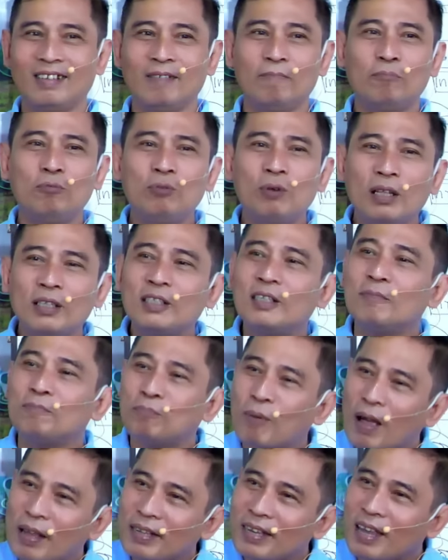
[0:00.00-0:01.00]
Buat
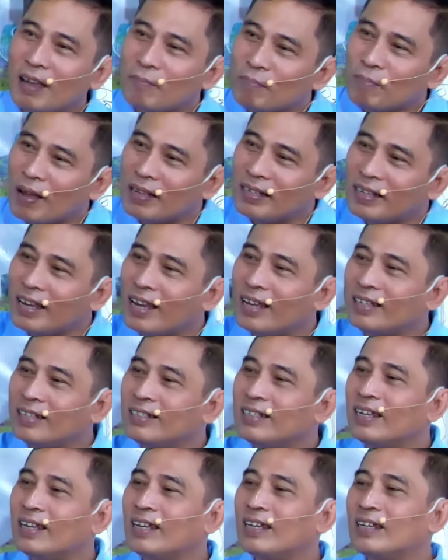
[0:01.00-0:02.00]

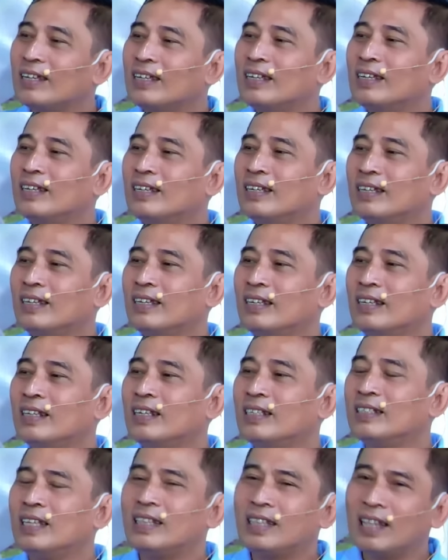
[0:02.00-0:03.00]
sebanyak-banyaknya.
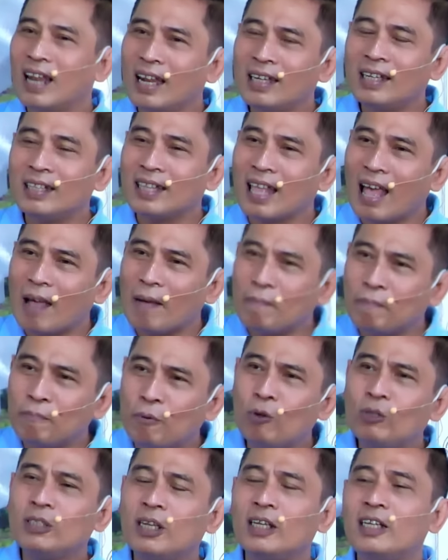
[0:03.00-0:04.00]
Setelah
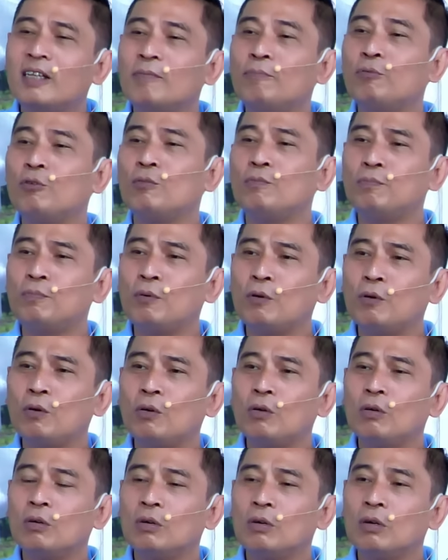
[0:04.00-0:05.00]
ditampung jadi
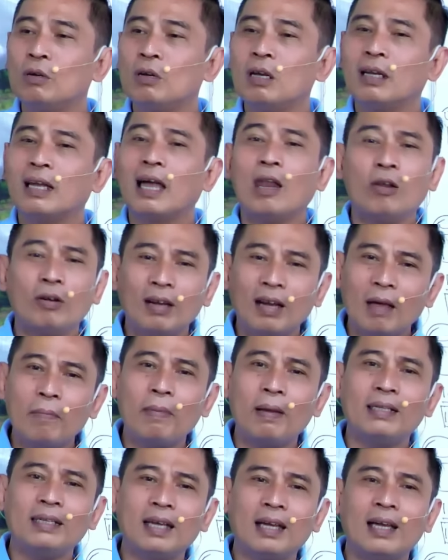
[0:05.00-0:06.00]
pupuk. Kalau
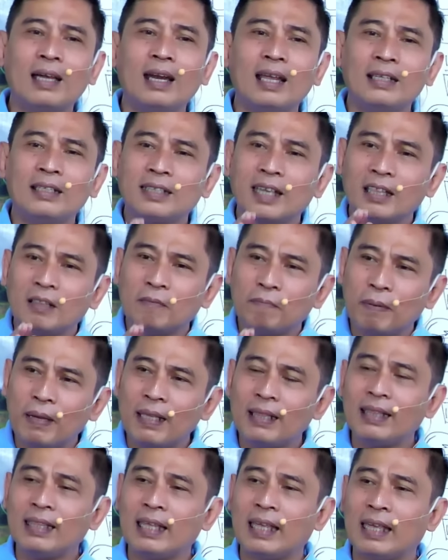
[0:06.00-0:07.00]
namanya kelas
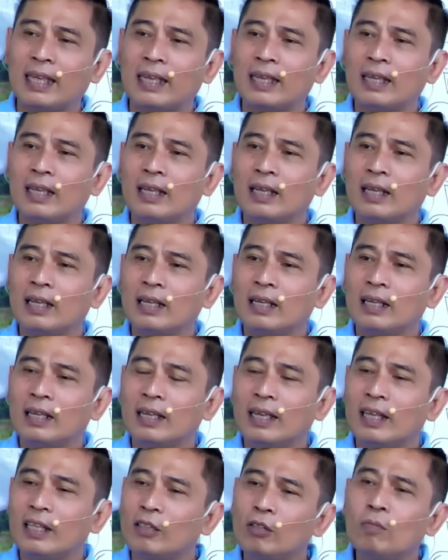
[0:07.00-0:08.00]
ZPT,
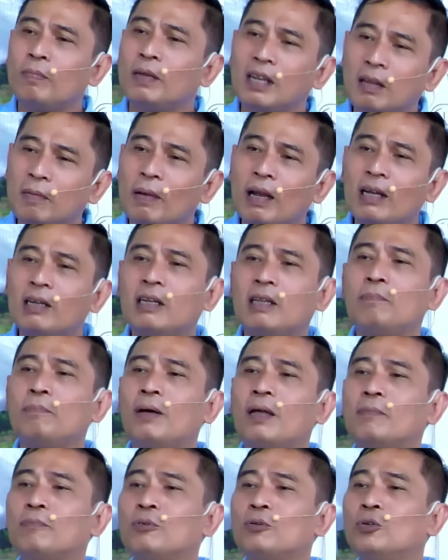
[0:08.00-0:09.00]
itu minimal di
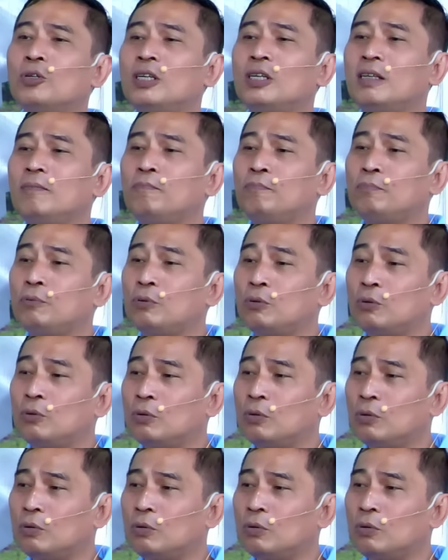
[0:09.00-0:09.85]
40 ribu.